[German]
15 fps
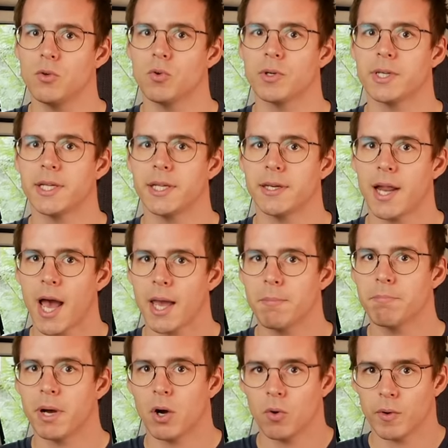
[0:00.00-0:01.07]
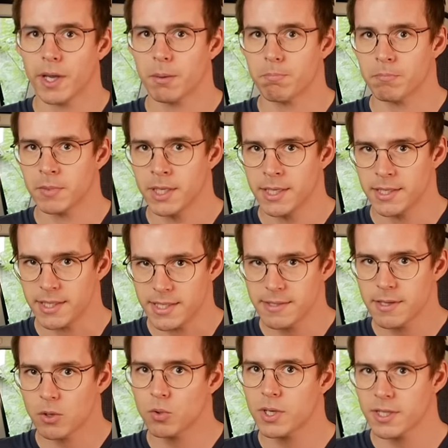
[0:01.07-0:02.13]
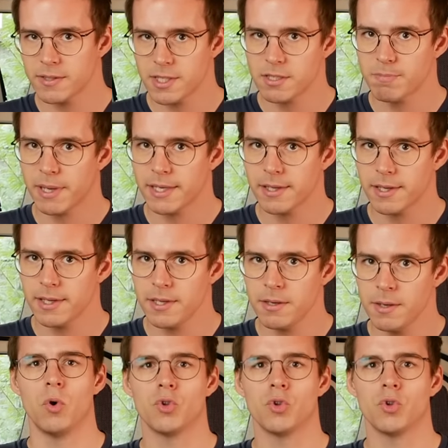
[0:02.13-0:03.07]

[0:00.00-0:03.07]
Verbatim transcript: und den Einbau eben dieser Untersitzbatterie.